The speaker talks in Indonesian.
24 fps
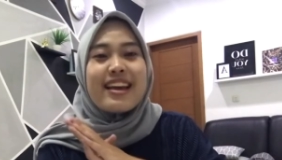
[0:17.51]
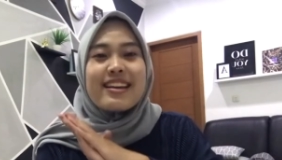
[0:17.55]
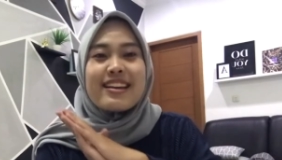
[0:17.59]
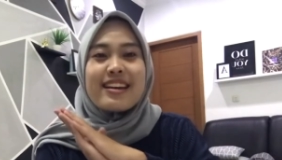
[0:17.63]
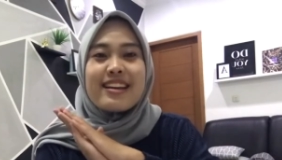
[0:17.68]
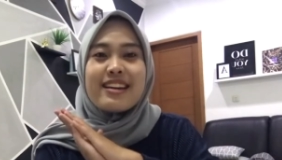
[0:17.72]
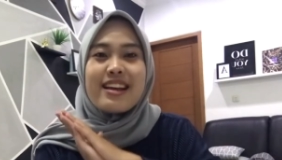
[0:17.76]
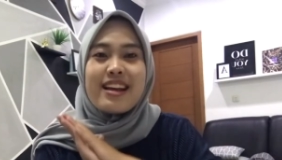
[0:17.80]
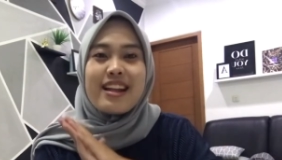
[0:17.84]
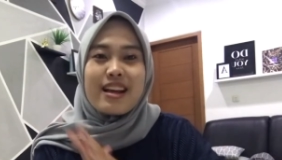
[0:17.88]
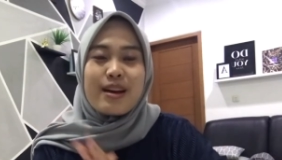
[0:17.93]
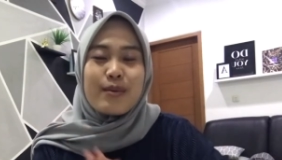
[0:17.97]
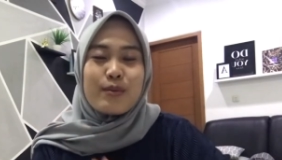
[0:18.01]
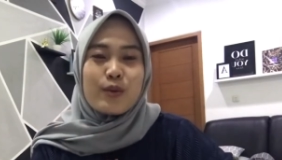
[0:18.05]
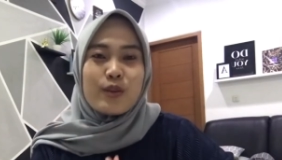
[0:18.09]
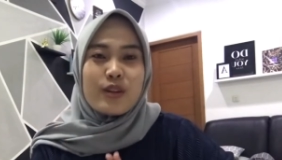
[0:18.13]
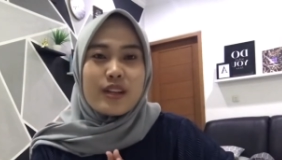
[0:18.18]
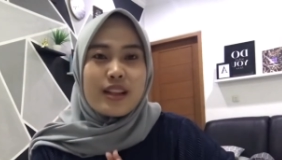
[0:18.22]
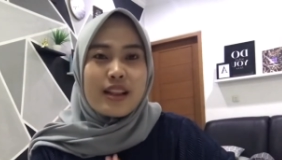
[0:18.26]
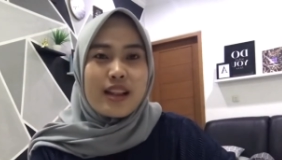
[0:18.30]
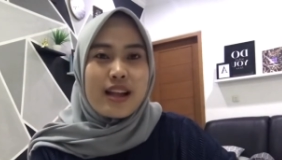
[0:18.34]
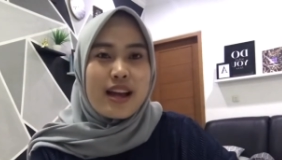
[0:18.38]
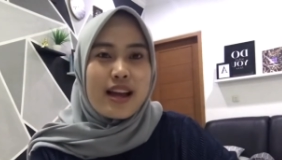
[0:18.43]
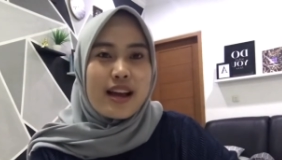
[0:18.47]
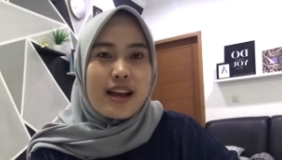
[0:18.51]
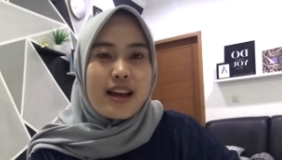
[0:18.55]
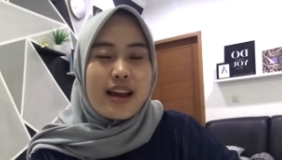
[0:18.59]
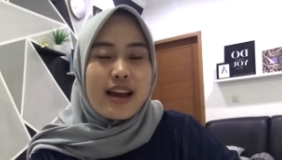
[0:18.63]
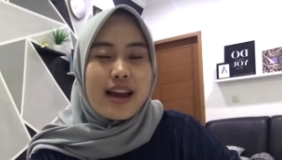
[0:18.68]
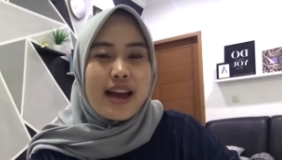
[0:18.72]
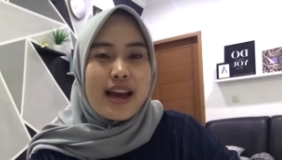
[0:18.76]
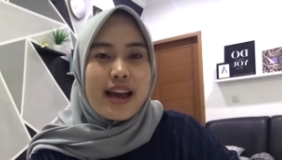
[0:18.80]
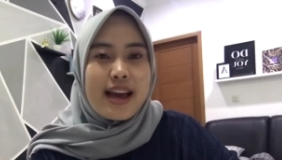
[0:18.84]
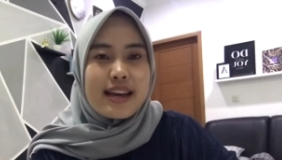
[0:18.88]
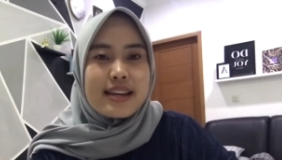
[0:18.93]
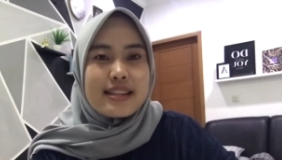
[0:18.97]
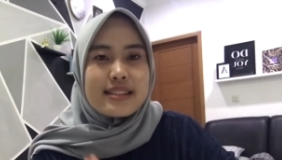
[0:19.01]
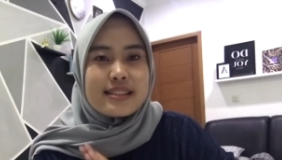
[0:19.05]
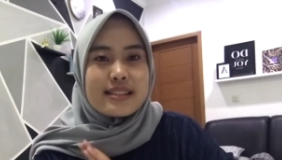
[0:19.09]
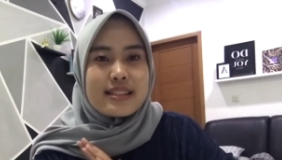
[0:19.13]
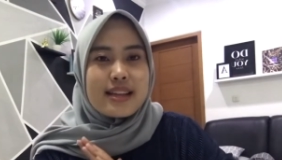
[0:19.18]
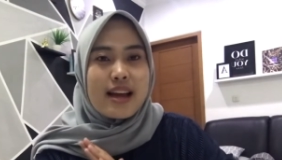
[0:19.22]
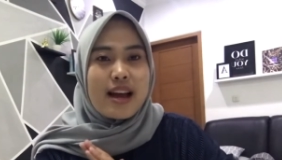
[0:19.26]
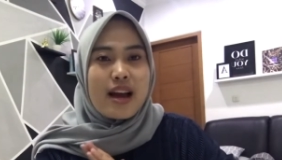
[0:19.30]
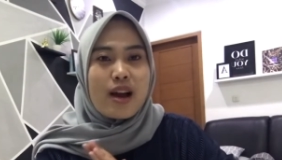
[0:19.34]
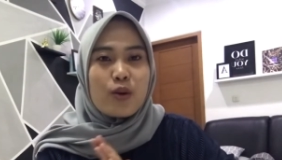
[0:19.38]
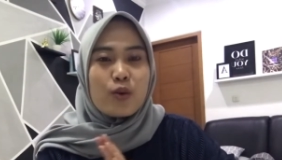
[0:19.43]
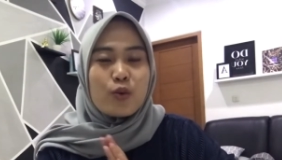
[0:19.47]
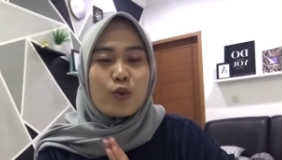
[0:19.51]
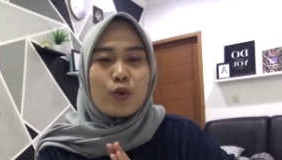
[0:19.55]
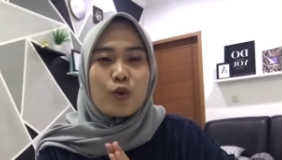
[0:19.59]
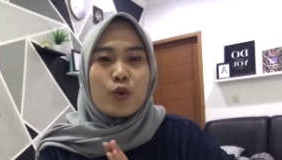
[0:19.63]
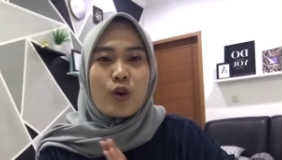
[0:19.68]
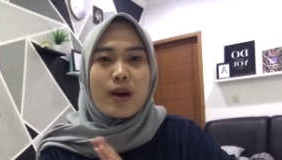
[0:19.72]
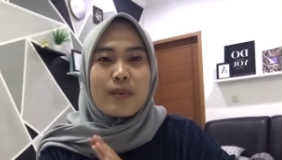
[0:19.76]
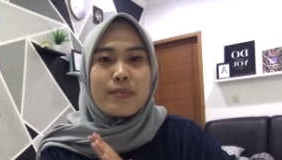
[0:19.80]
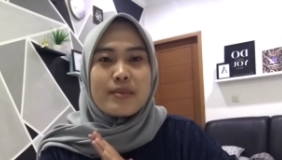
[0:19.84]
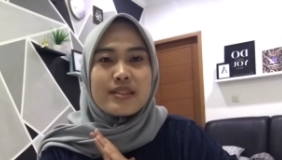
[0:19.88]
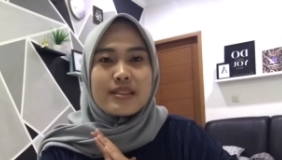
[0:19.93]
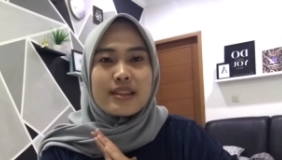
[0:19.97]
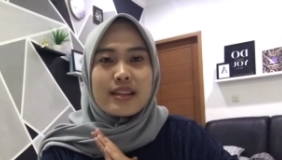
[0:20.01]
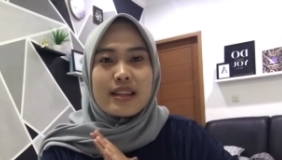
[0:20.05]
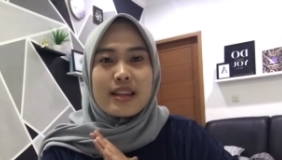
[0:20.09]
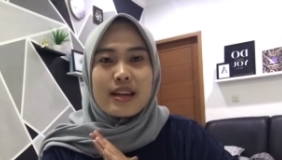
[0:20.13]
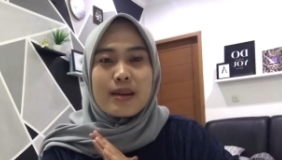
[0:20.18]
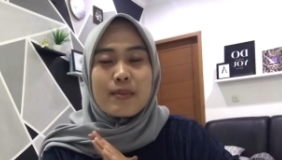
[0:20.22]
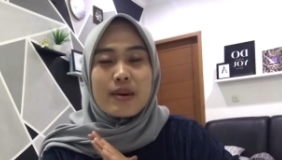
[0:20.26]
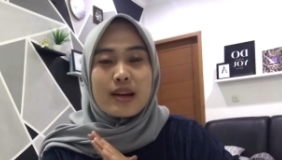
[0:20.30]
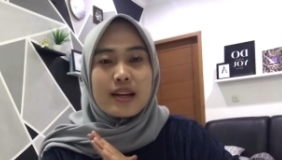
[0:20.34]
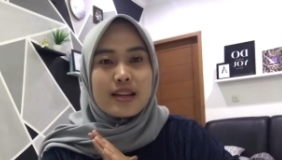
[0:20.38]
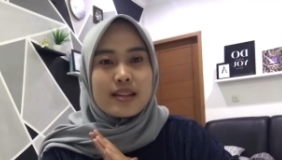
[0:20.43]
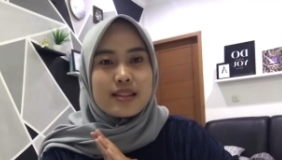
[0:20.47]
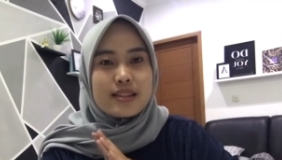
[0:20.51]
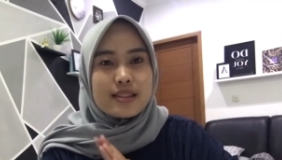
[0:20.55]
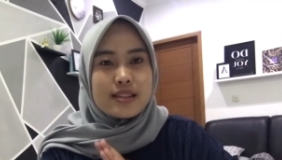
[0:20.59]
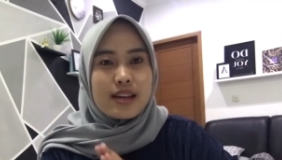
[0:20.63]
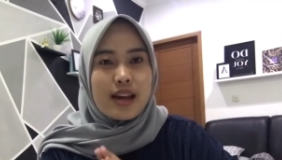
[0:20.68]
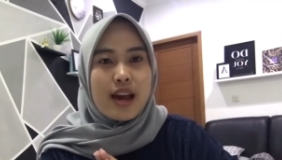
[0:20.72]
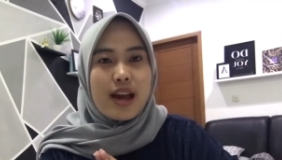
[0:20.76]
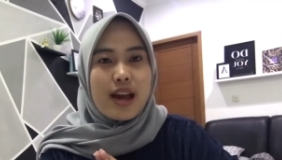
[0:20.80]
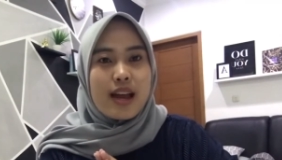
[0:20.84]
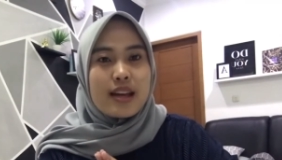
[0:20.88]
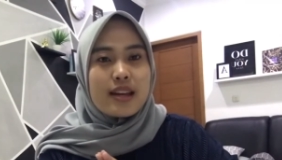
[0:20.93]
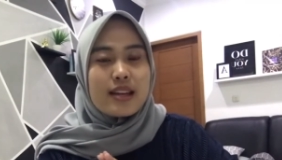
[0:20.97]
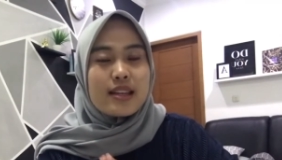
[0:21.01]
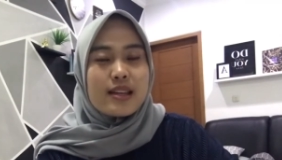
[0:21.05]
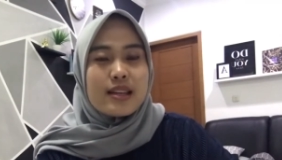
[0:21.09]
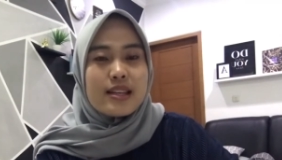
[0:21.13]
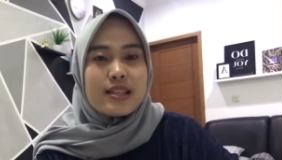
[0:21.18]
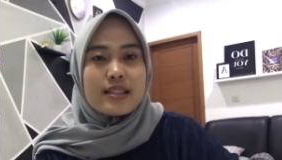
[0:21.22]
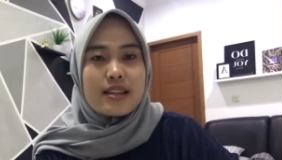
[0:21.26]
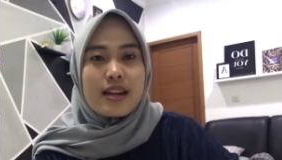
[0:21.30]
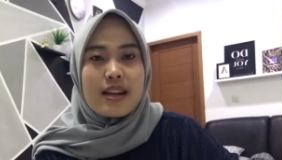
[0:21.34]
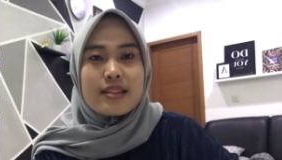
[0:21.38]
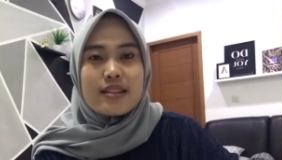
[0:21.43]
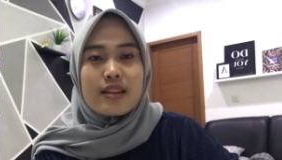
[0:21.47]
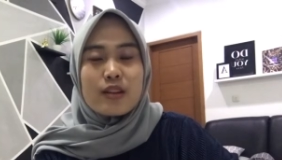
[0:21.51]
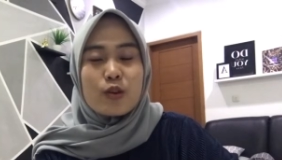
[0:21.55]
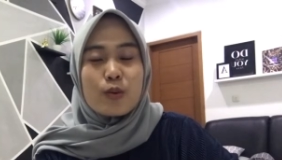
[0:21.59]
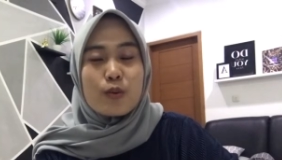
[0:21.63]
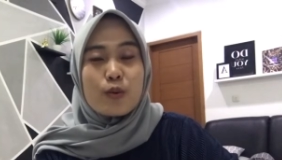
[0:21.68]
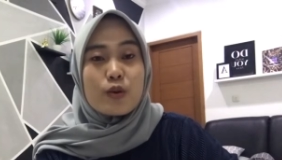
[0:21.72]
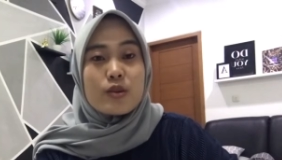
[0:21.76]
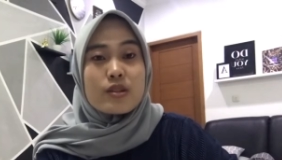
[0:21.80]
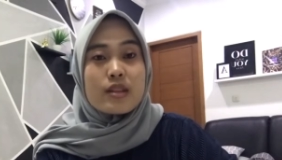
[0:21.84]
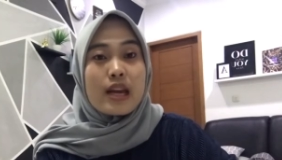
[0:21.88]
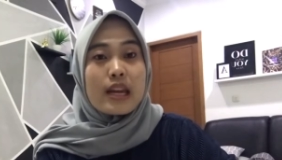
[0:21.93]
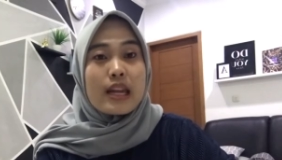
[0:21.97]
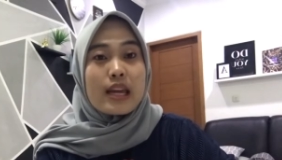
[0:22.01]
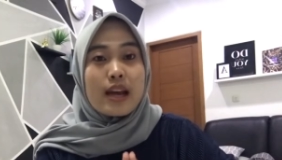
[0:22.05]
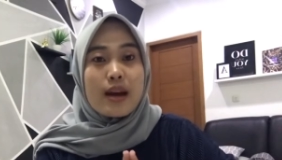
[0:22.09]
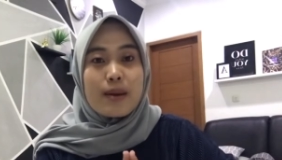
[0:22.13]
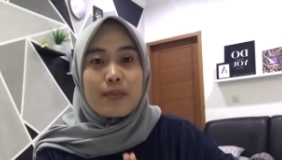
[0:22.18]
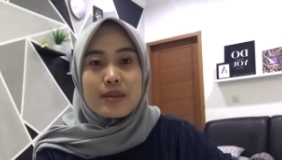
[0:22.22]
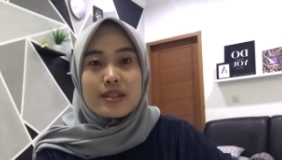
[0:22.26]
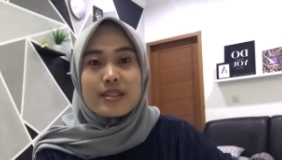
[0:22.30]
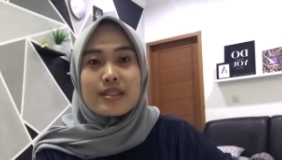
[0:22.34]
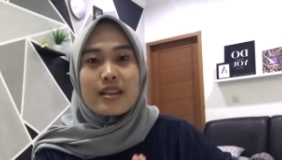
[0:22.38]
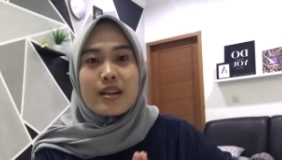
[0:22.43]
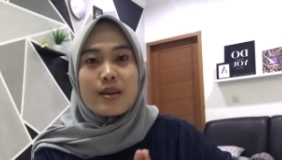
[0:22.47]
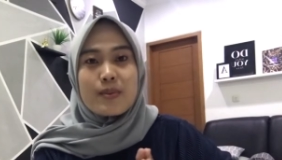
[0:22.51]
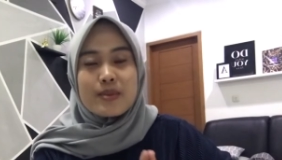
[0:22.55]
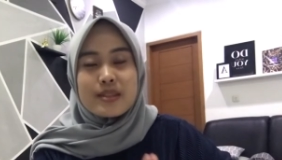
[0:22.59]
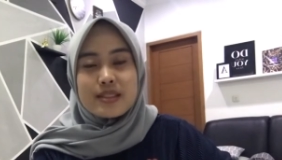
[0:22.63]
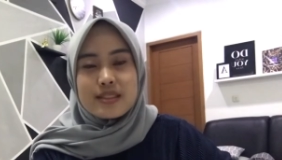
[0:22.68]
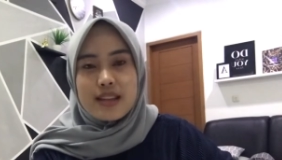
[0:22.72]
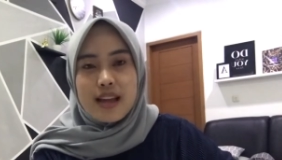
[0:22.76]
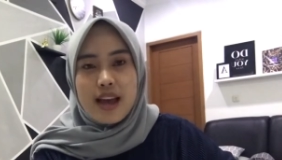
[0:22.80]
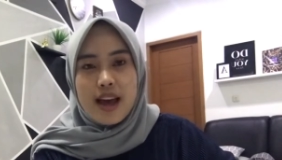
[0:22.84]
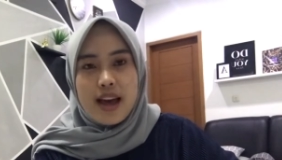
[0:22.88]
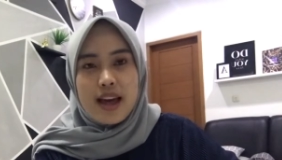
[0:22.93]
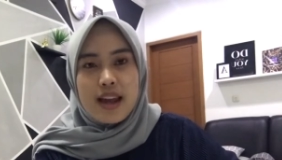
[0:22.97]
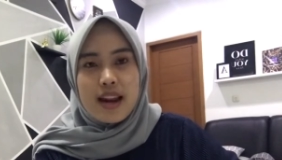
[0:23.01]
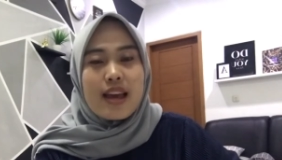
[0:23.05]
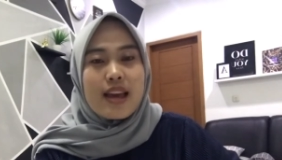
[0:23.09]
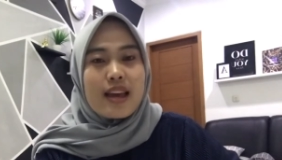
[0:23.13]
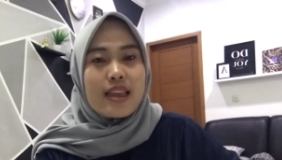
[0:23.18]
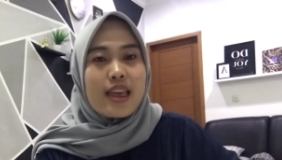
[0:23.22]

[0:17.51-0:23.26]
Jadi alhamdulillah guys, aku abis keterima kerja di salah satu perusahaan e-commerce terbesar